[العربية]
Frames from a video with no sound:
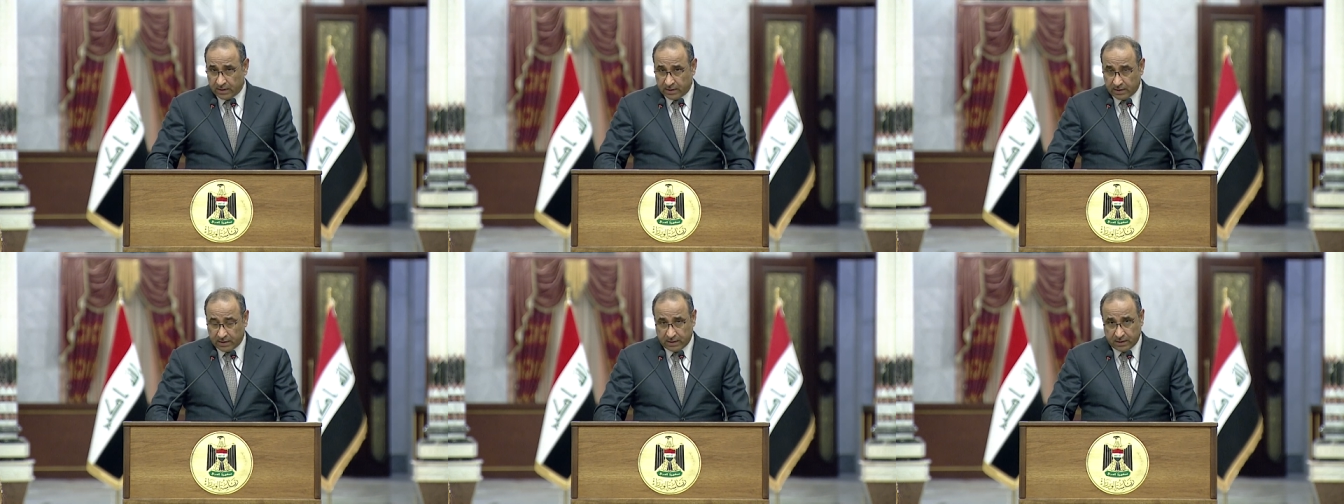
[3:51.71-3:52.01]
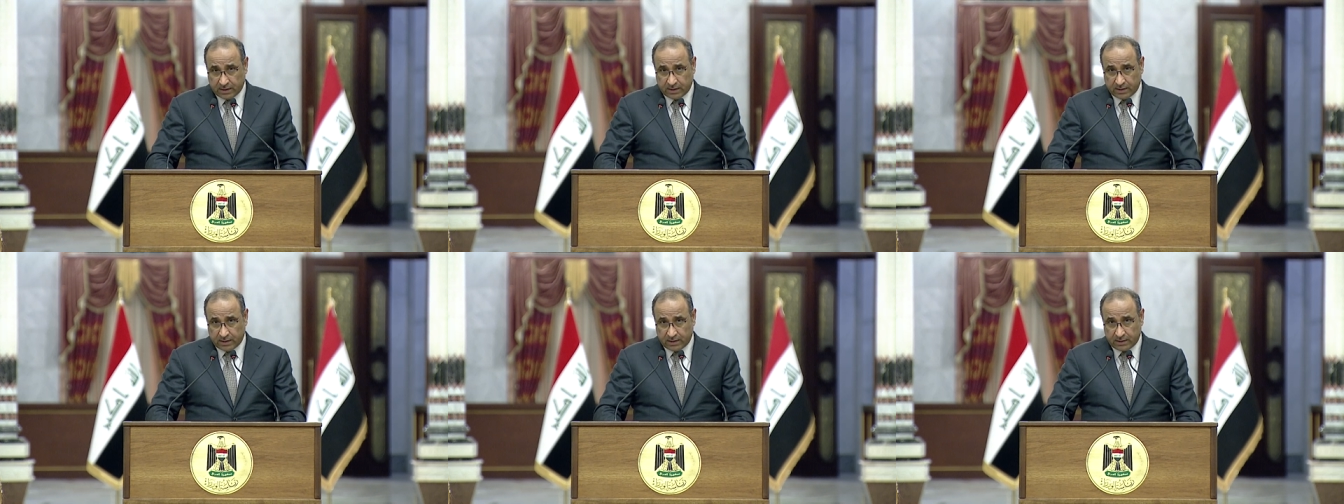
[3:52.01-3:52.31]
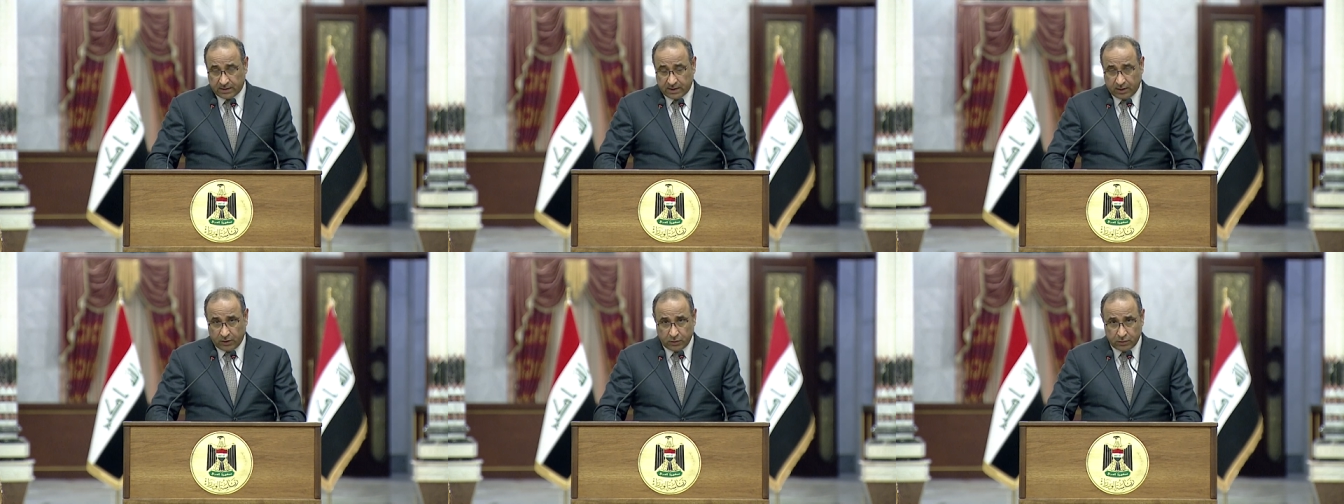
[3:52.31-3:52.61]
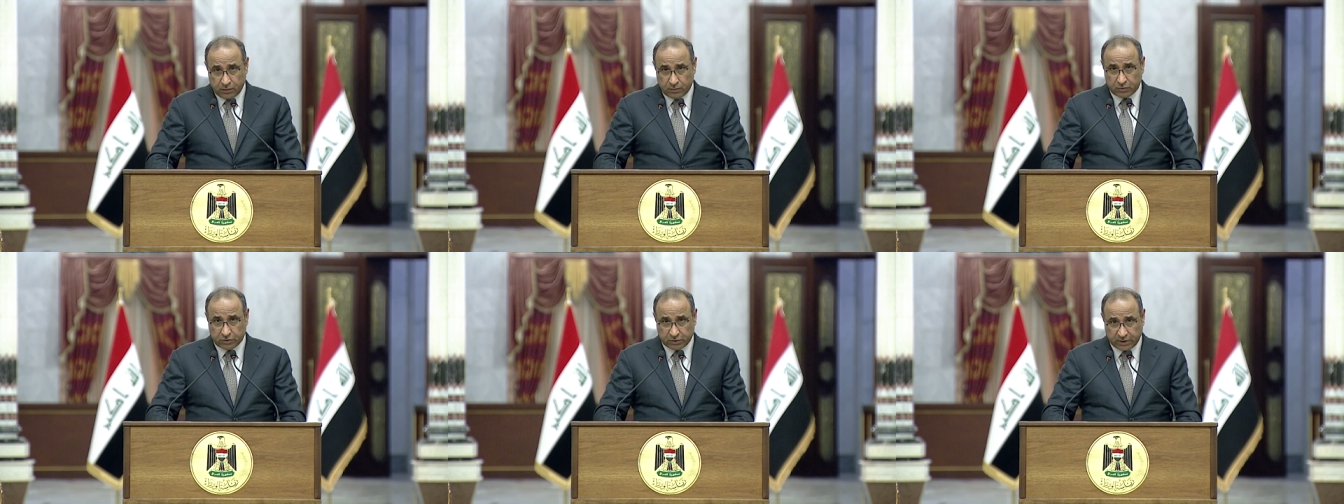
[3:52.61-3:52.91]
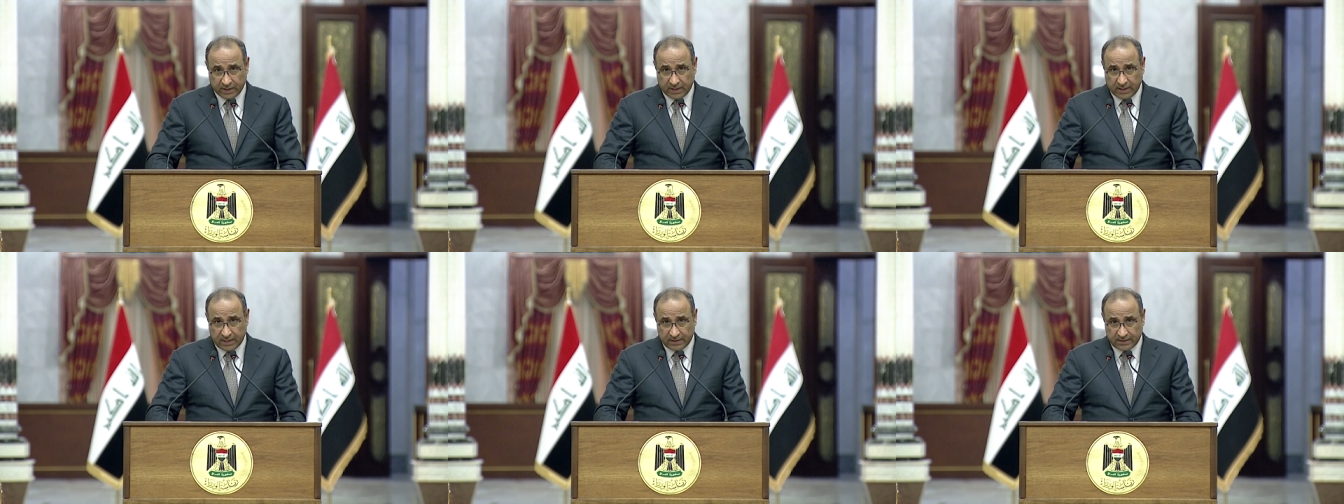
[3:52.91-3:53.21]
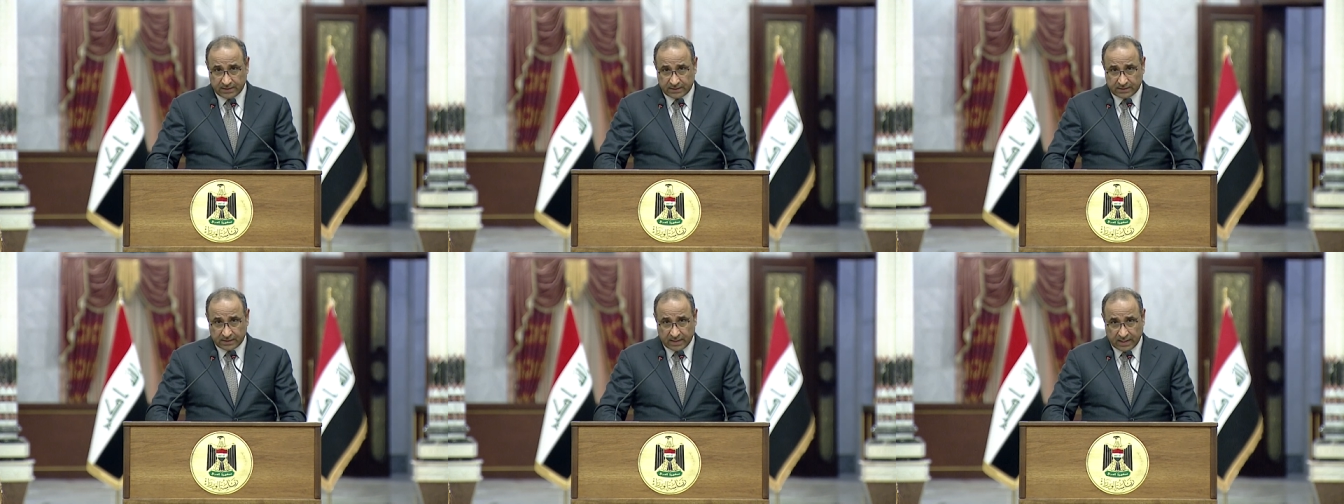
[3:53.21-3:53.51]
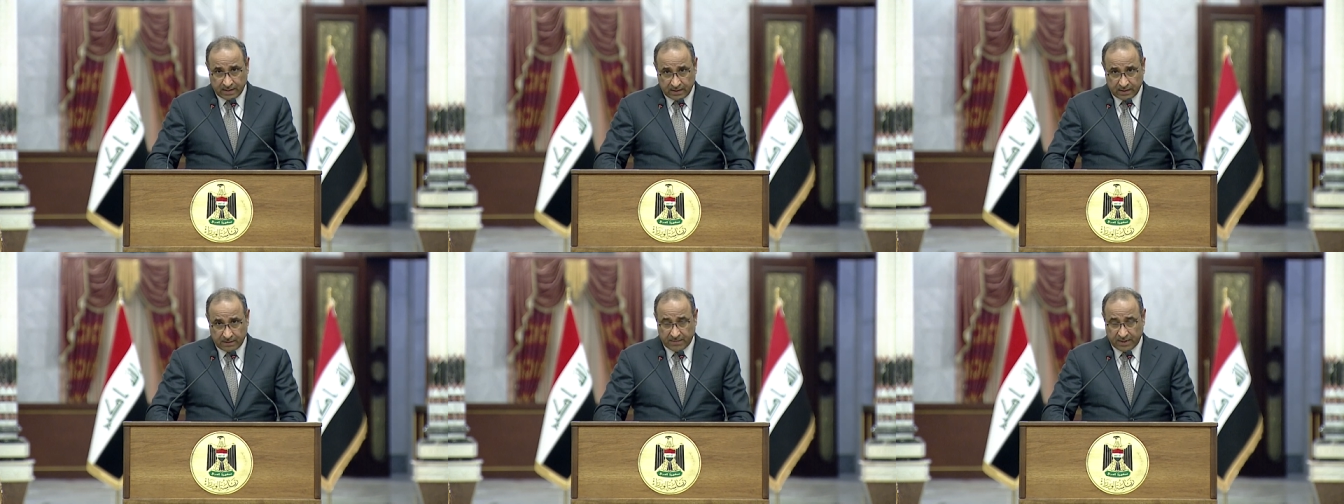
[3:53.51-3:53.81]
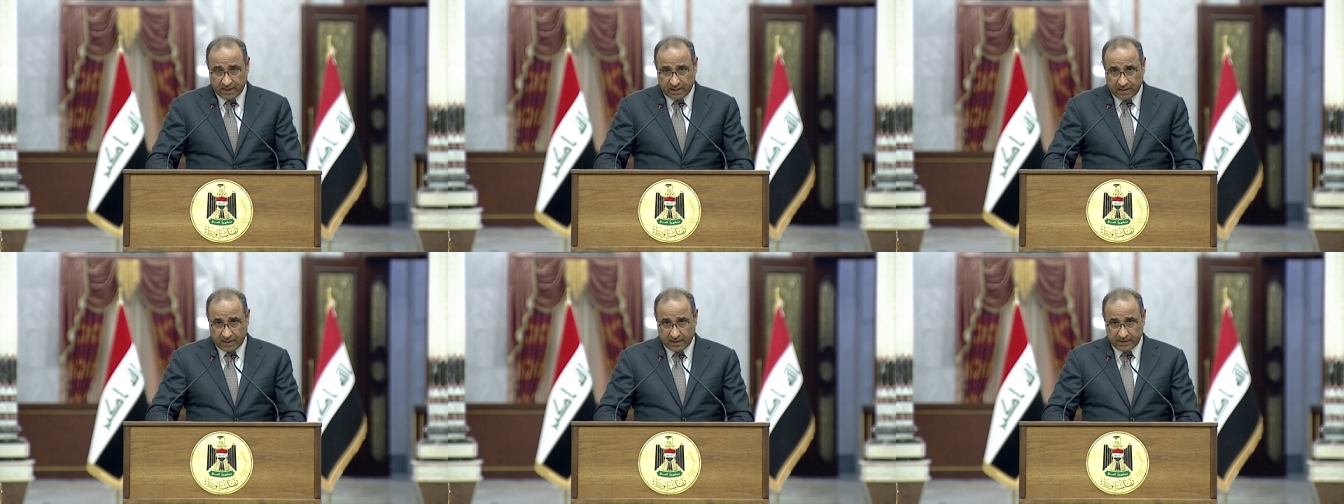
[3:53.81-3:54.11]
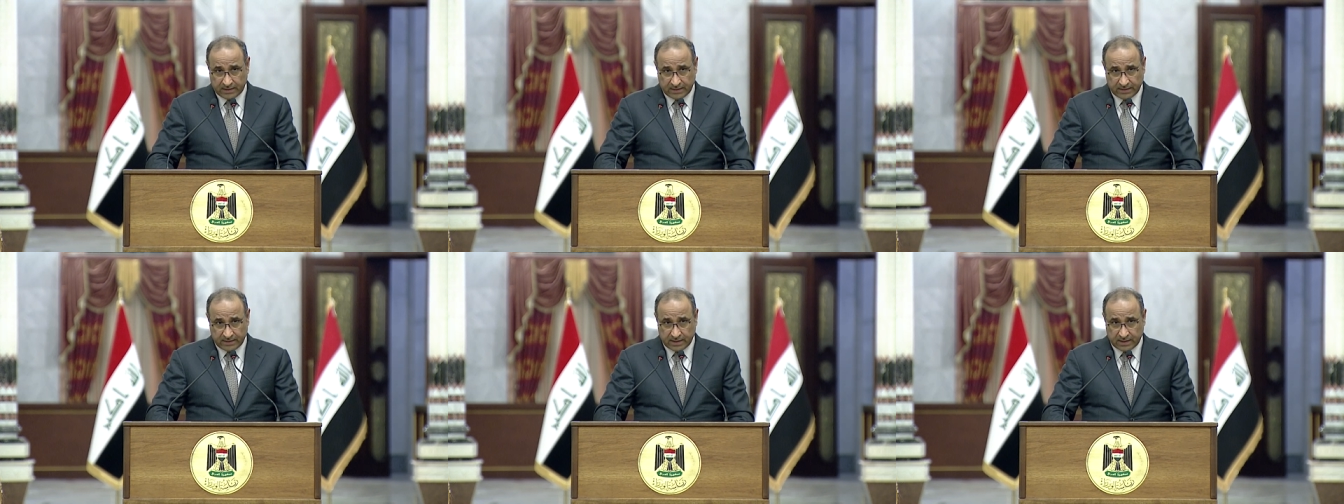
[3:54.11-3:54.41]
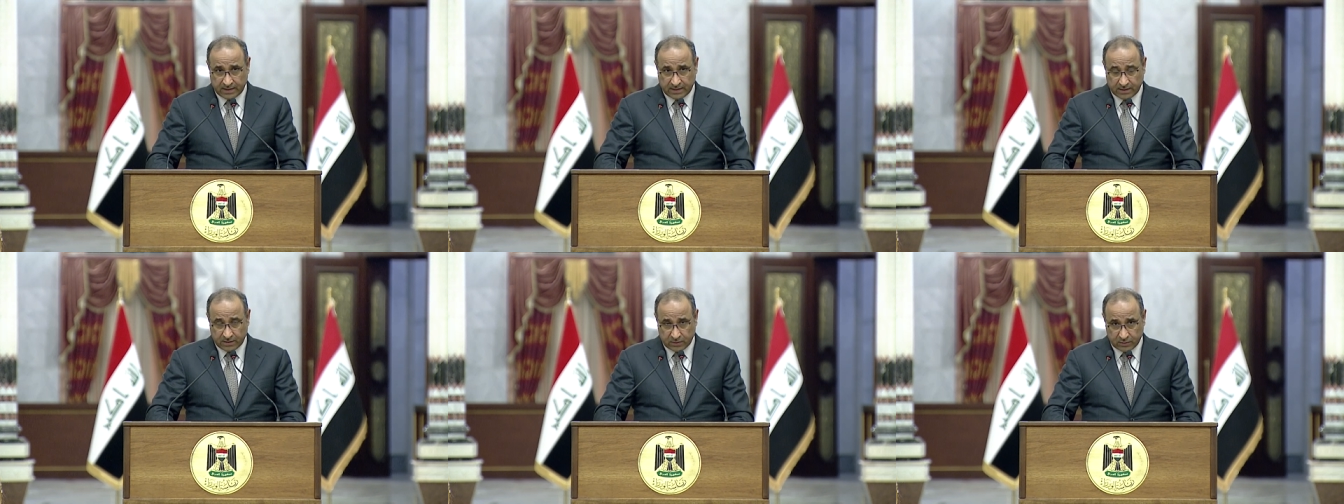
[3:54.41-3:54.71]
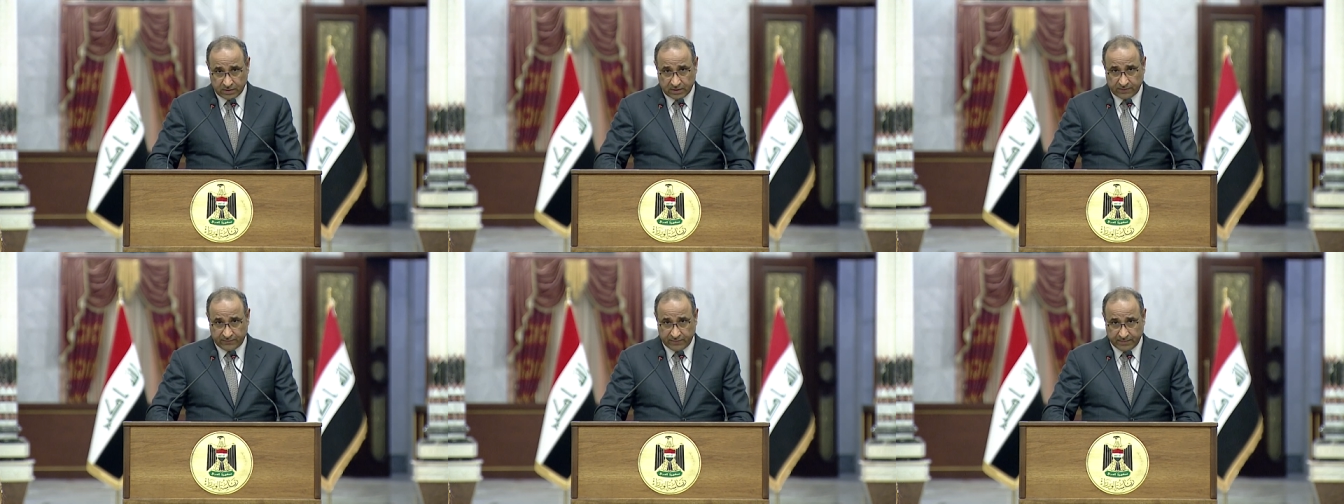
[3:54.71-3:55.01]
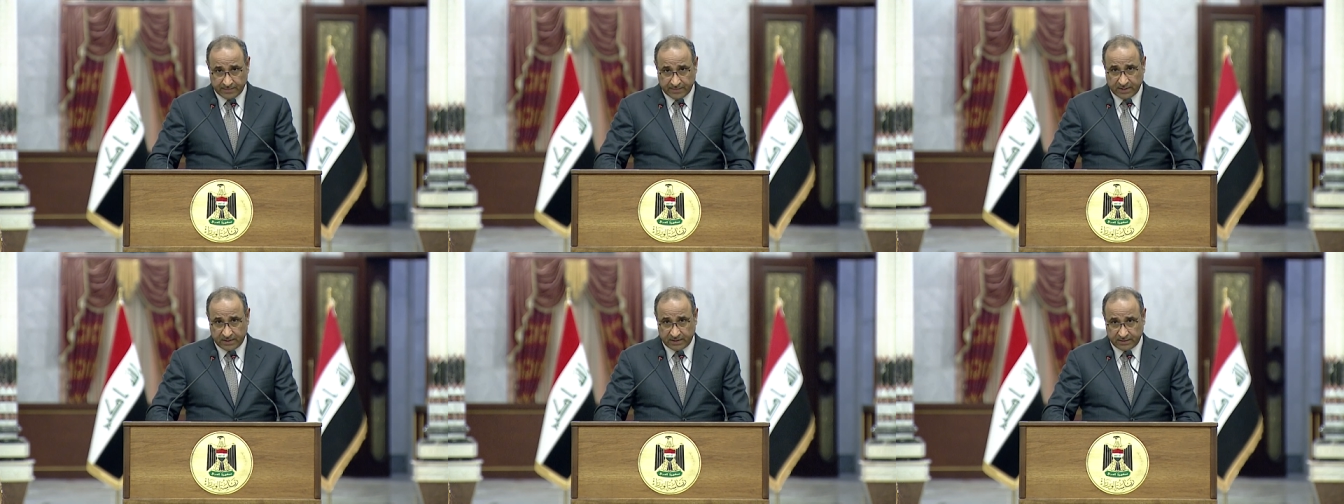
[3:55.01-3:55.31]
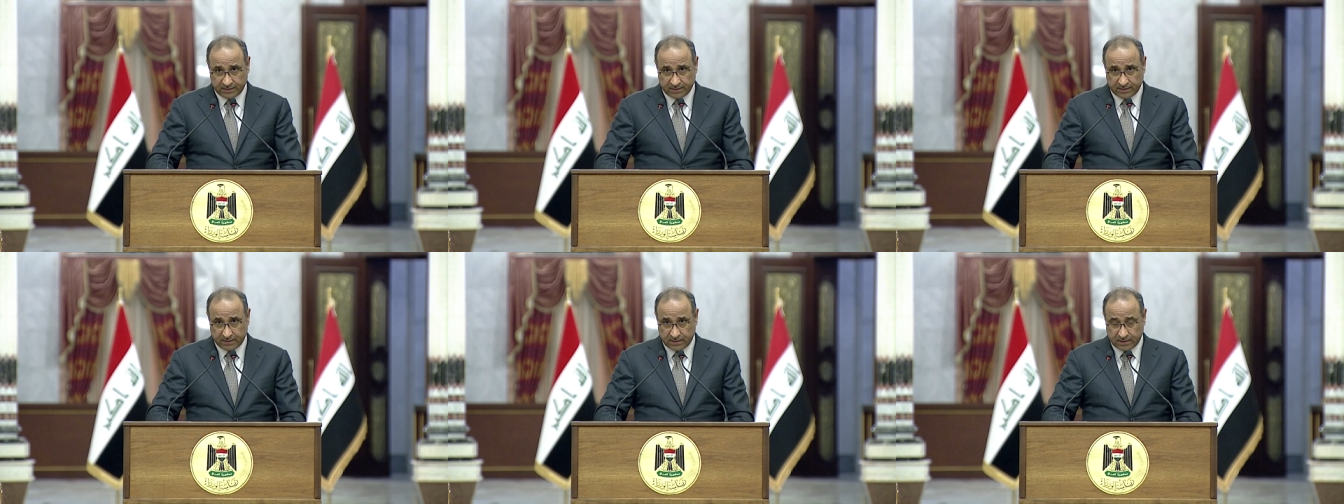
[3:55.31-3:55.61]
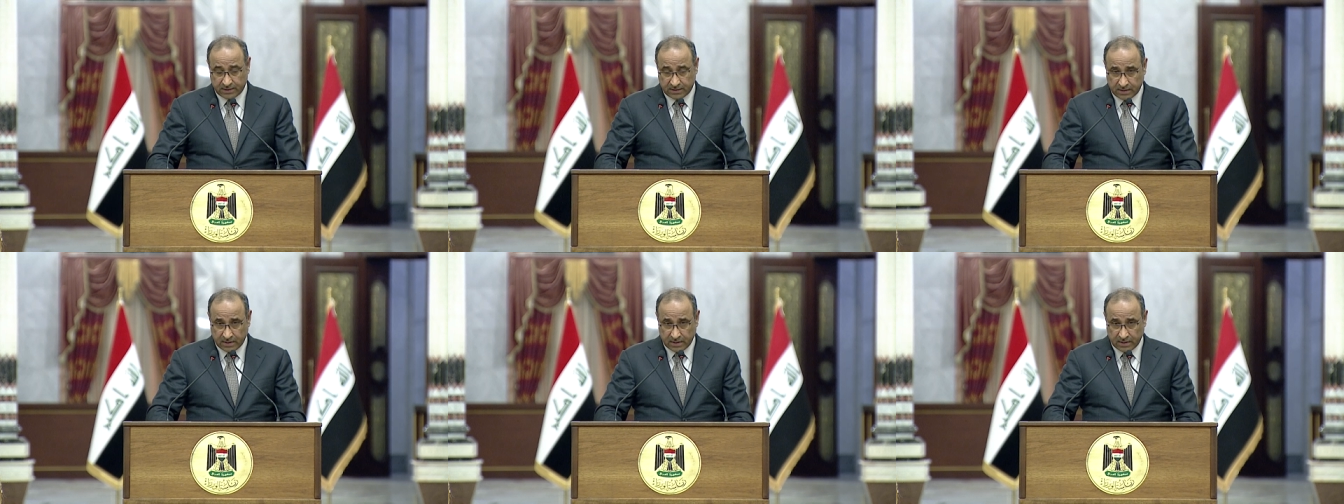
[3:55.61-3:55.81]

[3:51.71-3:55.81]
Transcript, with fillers: آه، يحل مشكلة طالما عانيناها هنا في بلدنا